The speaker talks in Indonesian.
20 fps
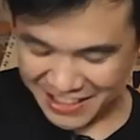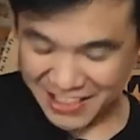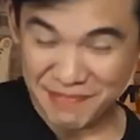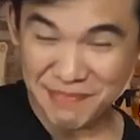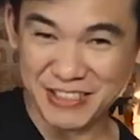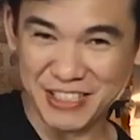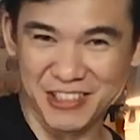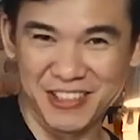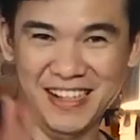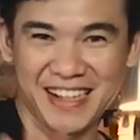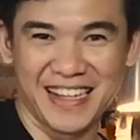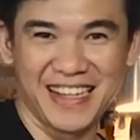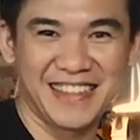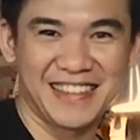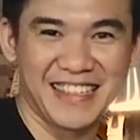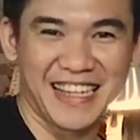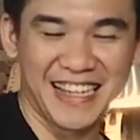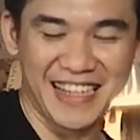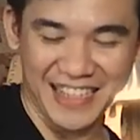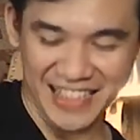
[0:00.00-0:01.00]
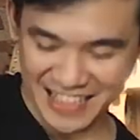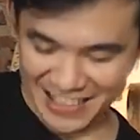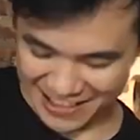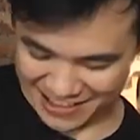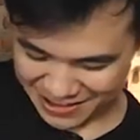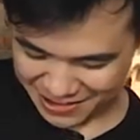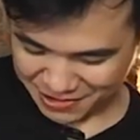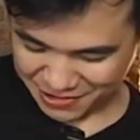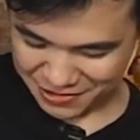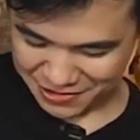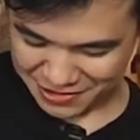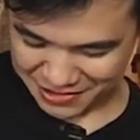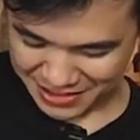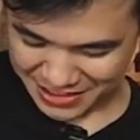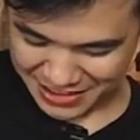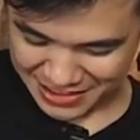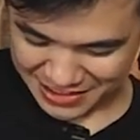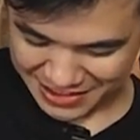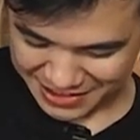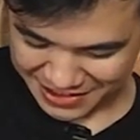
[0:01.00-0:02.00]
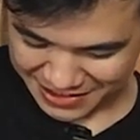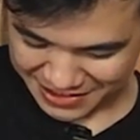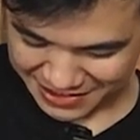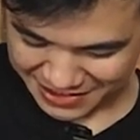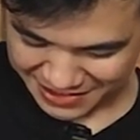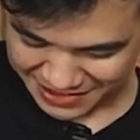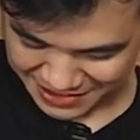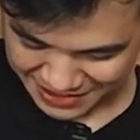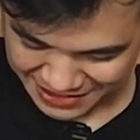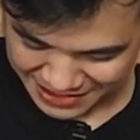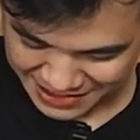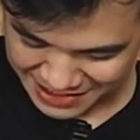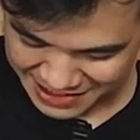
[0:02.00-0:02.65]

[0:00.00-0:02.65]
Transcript: ini personal ya sekali lagi ya terus uh,